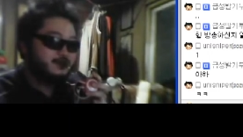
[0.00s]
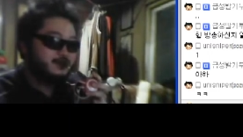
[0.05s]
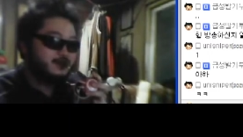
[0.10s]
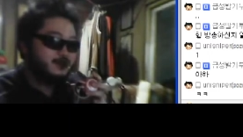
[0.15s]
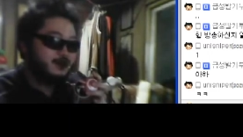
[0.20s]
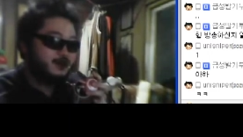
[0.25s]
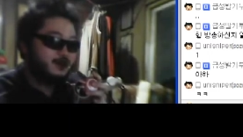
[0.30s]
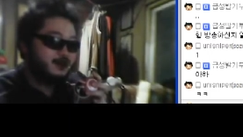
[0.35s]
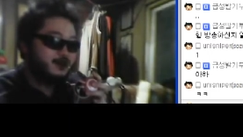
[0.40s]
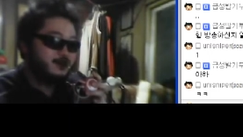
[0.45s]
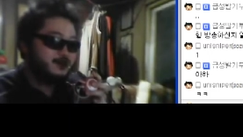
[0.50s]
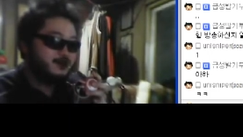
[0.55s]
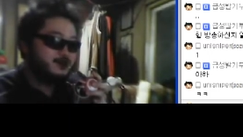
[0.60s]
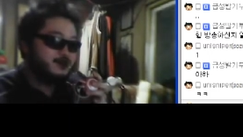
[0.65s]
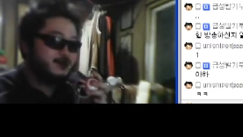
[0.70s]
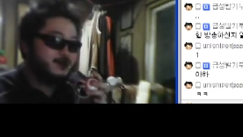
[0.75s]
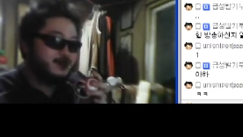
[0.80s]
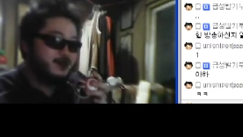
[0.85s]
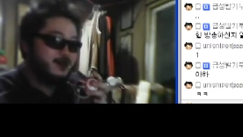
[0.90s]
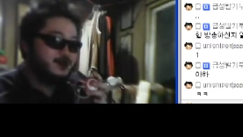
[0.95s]
자
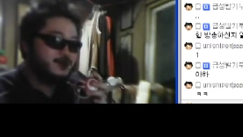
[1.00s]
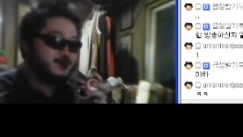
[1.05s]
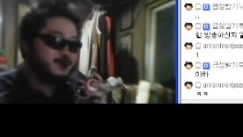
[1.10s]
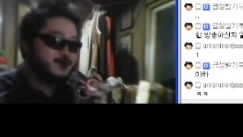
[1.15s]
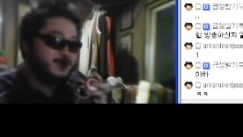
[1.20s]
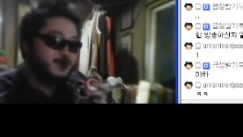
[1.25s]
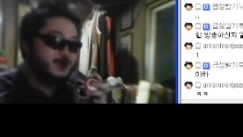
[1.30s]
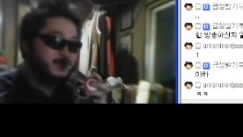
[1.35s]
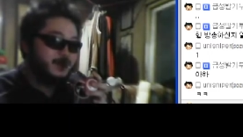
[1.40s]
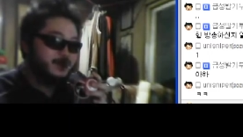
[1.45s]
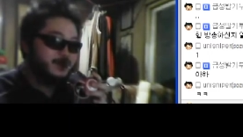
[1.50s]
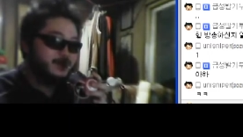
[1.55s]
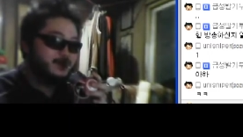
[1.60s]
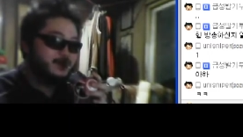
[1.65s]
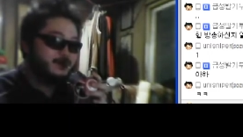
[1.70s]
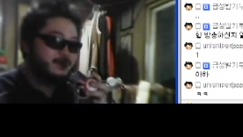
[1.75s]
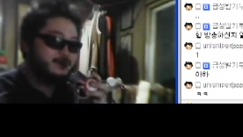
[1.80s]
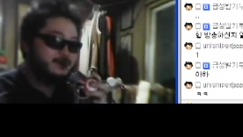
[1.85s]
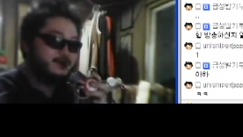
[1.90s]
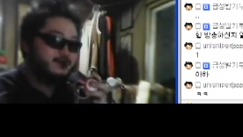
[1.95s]
키키 하시고
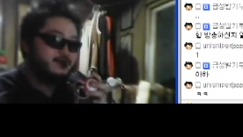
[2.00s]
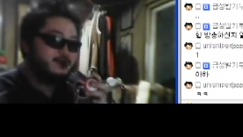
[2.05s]
예.